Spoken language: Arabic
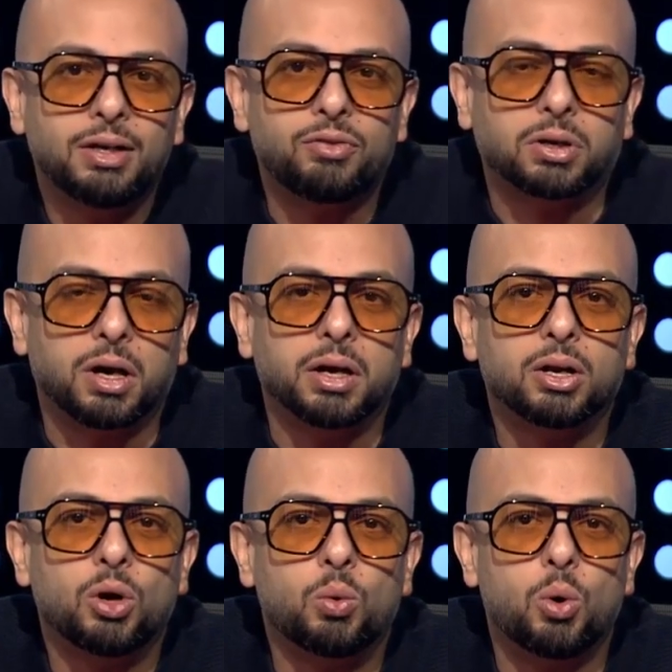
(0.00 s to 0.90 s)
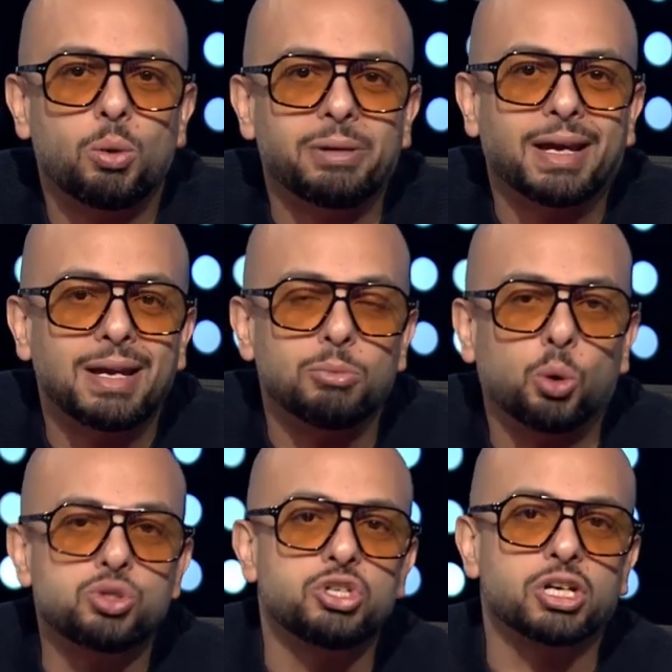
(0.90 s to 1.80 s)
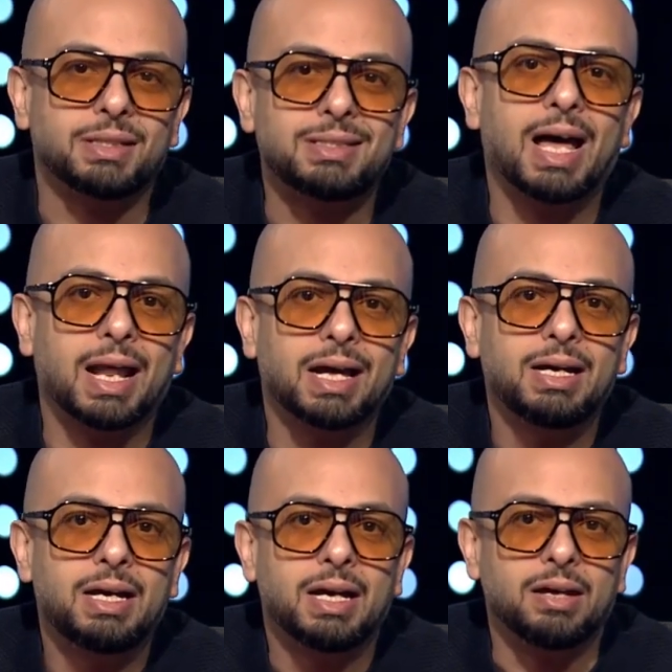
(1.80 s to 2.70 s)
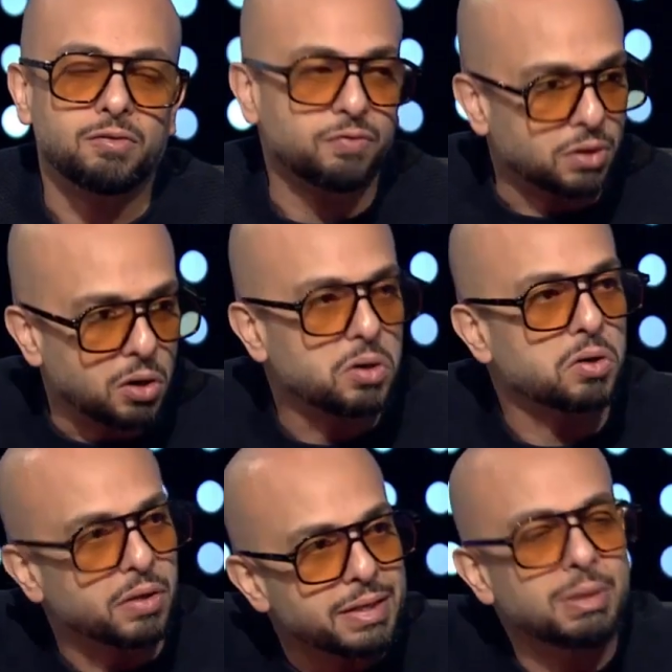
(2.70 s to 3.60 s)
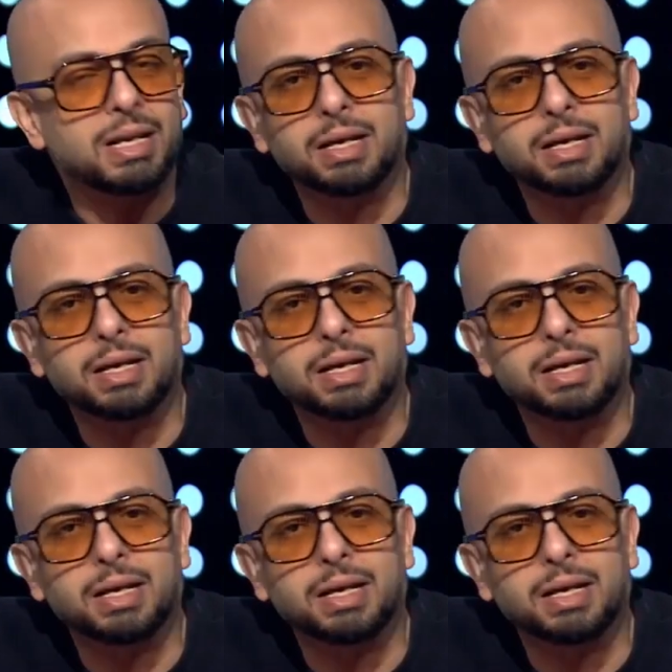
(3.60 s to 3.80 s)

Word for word: في القاهره وهو بيتكلم بحزن شديد على الانفجار الرهيب اللي